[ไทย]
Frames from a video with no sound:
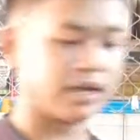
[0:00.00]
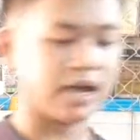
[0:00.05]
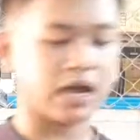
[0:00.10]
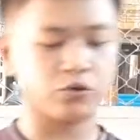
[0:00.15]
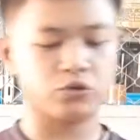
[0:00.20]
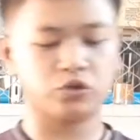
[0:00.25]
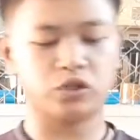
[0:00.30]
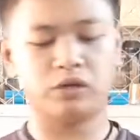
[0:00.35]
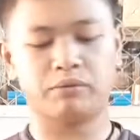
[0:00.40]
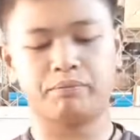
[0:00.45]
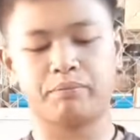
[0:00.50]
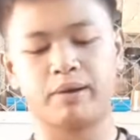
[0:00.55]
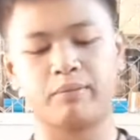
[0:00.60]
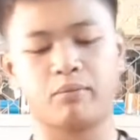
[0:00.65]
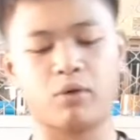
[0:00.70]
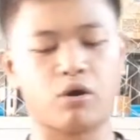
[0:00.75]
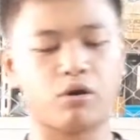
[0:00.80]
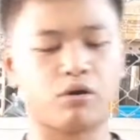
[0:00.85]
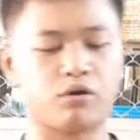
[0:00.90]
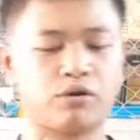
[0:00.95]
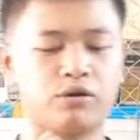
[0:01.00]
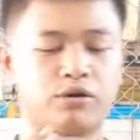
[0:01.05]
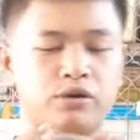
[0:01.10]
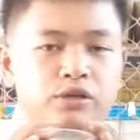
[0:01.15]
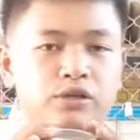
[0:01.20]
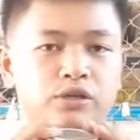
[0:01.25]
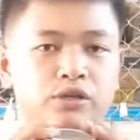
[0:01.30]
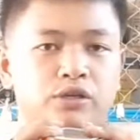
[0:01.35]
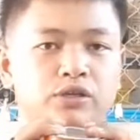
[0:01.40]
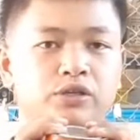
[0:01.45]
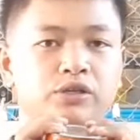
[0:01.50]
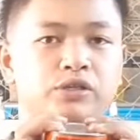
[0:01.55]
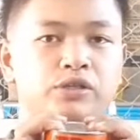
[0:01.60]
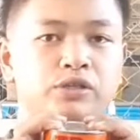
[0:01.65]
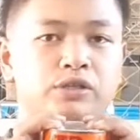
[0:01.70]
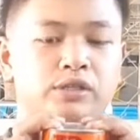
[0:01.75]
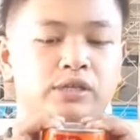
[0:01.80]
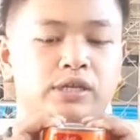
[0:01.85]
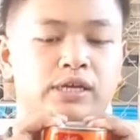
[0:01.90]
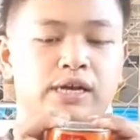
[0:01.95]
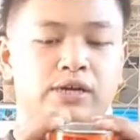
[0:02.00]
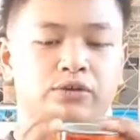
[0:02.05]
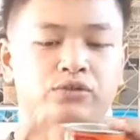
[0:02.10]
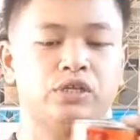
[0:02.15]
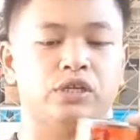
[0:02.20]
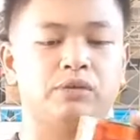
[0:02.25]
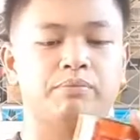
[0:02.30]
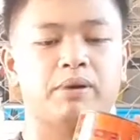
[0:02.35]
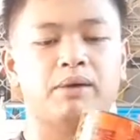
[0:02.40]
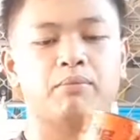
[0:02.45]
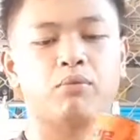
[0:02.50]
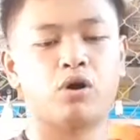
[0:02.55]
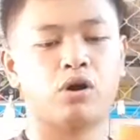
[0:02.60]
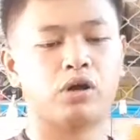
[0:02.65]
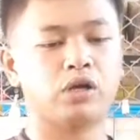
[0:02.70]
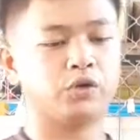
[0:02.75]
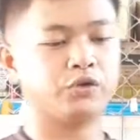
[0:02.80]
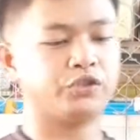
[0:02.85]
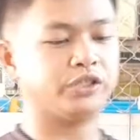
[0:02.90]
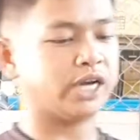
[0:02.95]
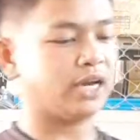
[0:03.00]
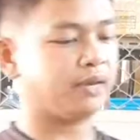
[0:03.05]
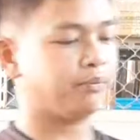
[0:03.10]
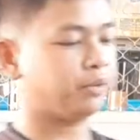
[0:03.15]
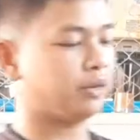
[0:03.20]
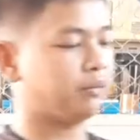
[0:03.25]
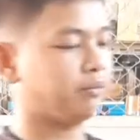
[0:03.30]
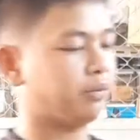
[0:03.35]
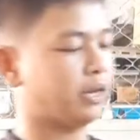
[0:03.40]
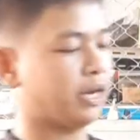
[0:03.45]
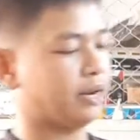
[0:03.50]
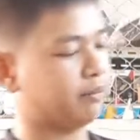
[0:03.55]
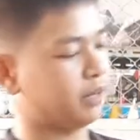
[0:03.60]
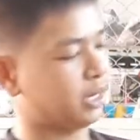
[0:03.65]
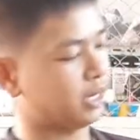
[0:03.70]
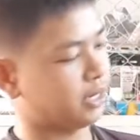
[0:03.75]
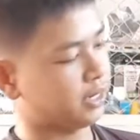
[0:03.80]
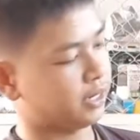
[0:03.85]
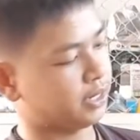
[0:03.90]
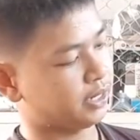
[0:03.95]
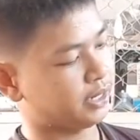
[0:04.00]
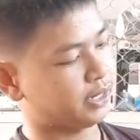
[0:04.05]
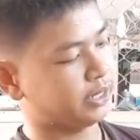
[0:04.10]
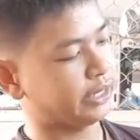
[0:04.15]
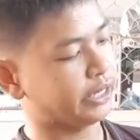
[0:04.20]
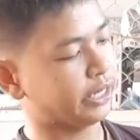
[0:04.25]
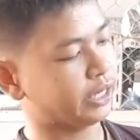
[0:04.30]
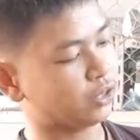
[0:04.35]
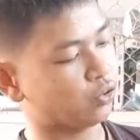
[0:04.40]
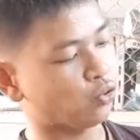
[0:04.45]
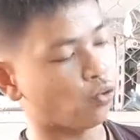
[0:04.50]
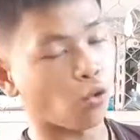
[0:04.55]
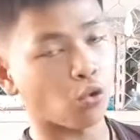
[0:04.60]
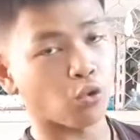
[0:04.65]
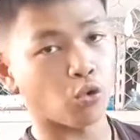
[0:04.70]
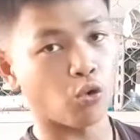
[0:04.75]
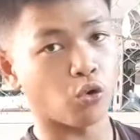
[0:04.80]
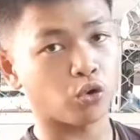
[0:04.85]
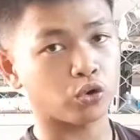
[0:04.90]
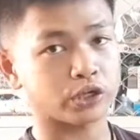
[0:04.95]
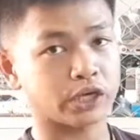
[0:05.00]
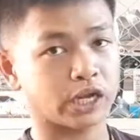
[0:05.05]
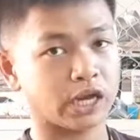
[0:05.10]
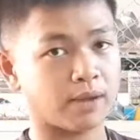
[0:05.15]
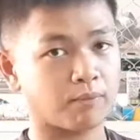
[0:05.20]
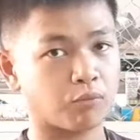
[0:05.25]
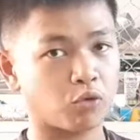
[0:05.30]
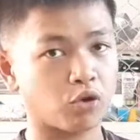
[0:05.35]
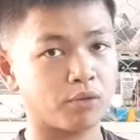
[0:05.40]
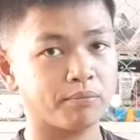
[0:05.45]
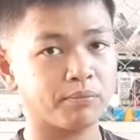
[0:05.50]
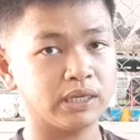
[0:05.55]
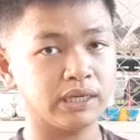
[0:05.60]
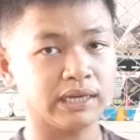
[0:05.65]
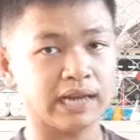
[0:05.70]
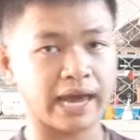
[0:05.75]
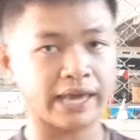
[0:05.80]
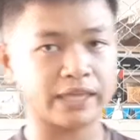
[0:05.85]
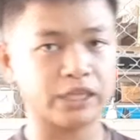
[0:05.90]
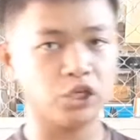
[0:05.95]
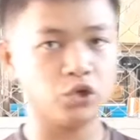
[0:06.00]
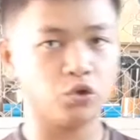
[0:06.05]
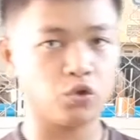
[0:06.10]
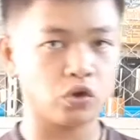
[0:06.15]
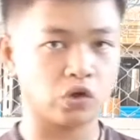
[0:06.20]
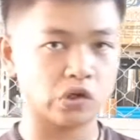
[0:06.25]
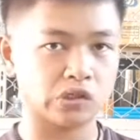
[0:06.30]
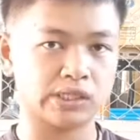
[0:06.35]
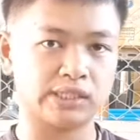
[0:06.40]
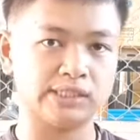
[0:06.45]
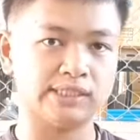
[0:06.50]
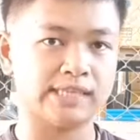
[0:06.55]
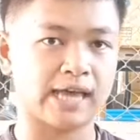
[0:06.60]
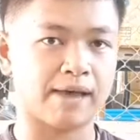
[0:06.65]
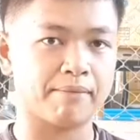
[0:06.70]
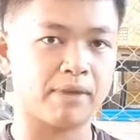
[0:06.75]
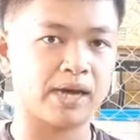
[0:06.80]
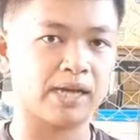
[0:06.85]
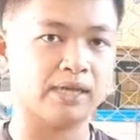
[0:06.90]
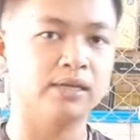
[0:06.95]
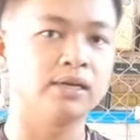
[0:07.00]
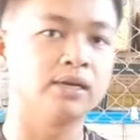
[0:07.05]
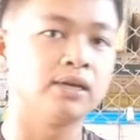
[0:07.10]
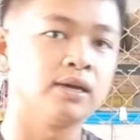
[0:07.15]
นกาวติดผ้าเบาะกาวติดผ้าเบาะ เราใช้เป็นแบบเอ่อกหกนะครับ ก็มีหลายยี่ห้อท่านสามารถ